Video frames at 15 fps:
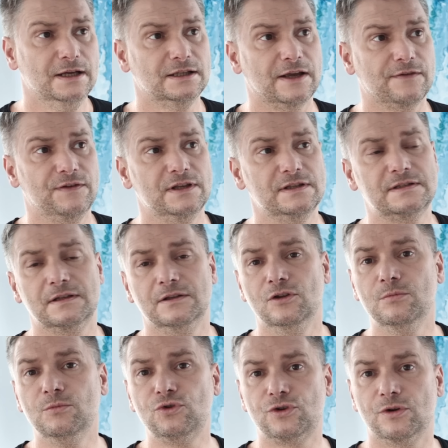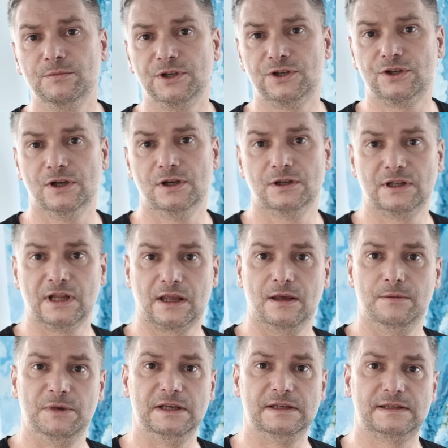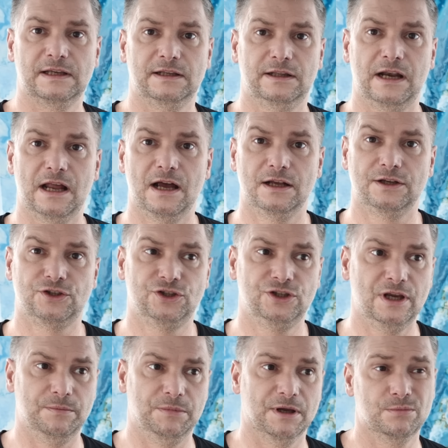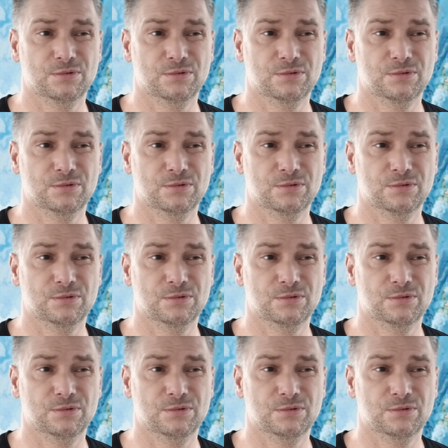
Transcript: tak więc no muszą mieć takie miejsce dla siebie,